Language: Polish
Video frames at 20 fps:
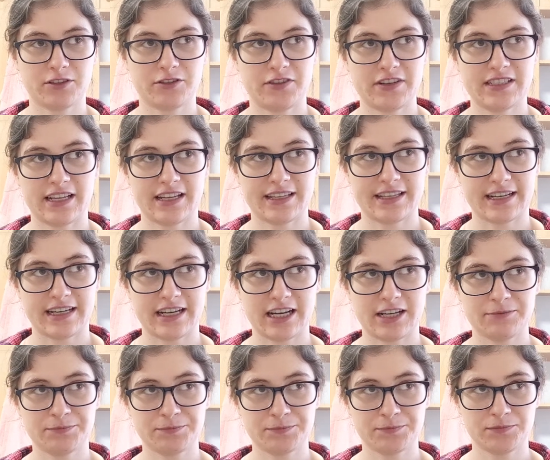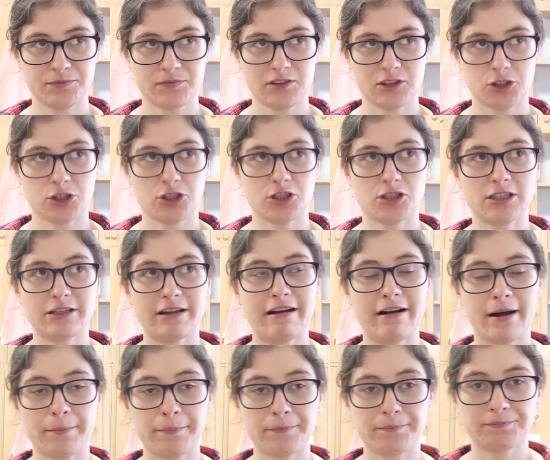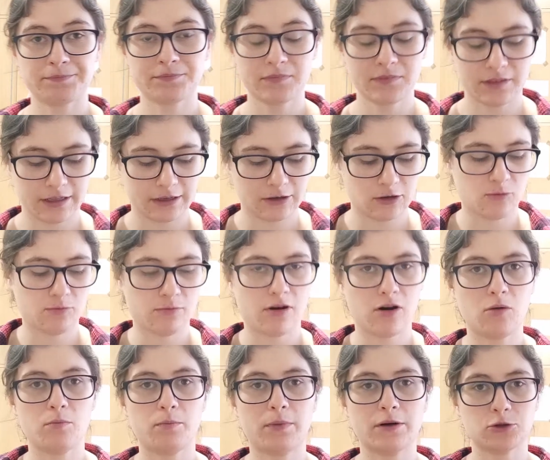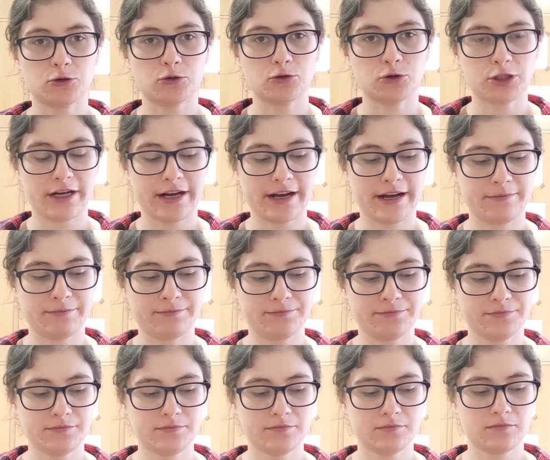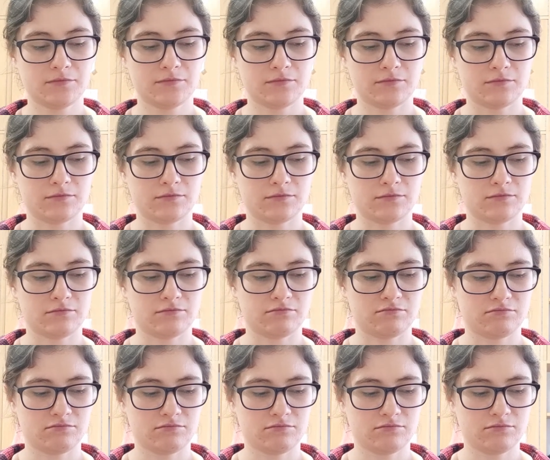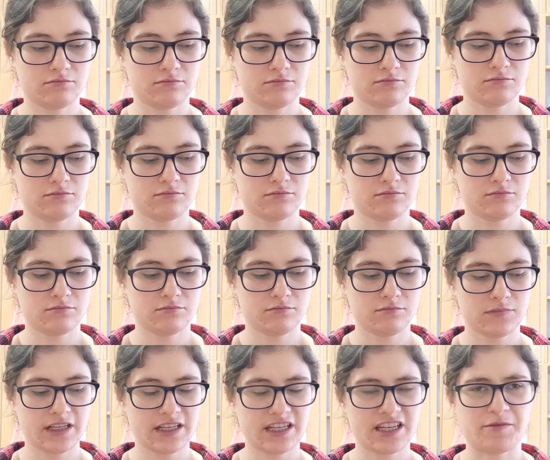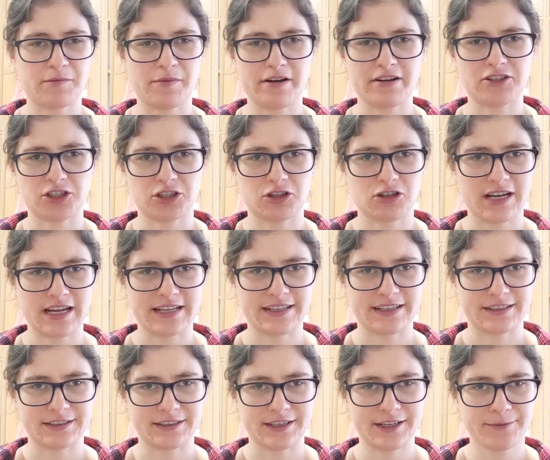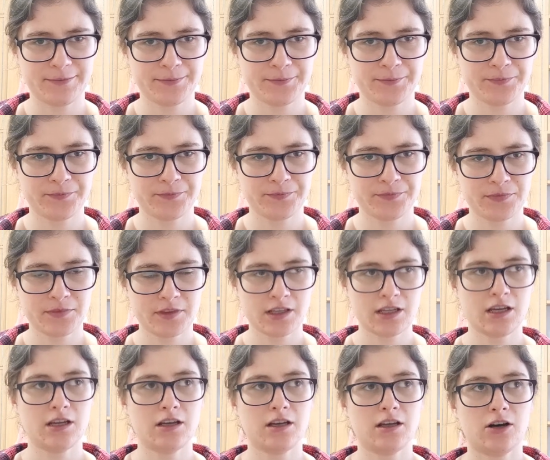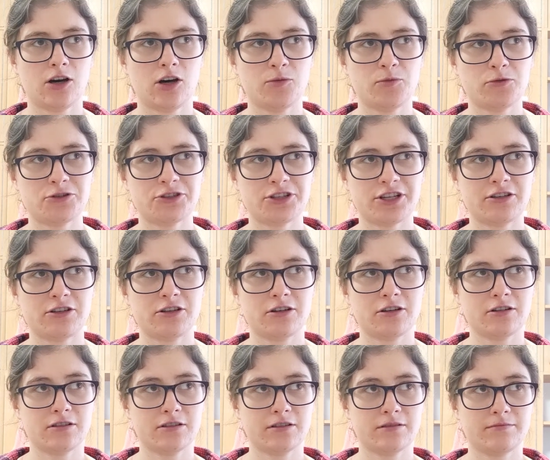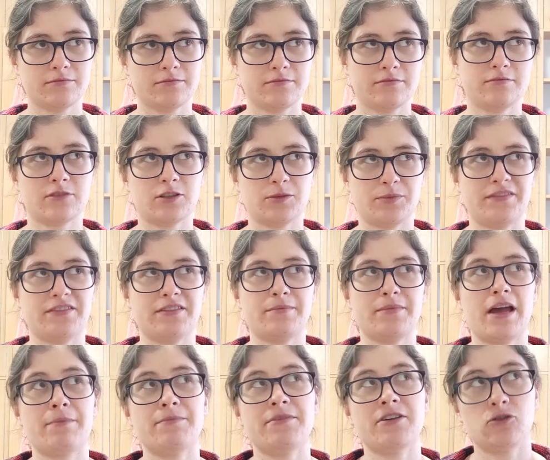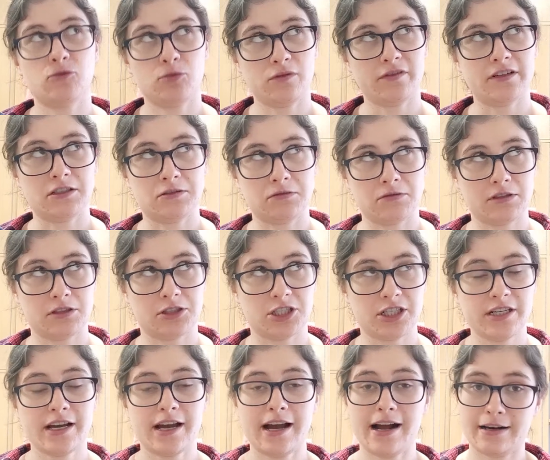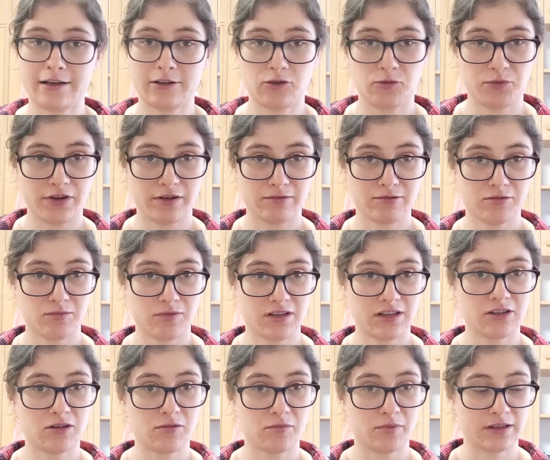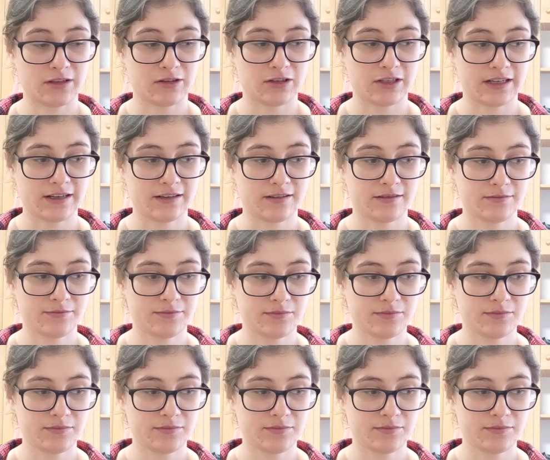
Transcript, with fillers: kwestia taka, że dostałam taką małą paczuszkę hmm, takich małych czekoladek, nie? Oprócz tego, co prawda miałam nie kupować słodyczy, ale kupiłam sobie jednego batona.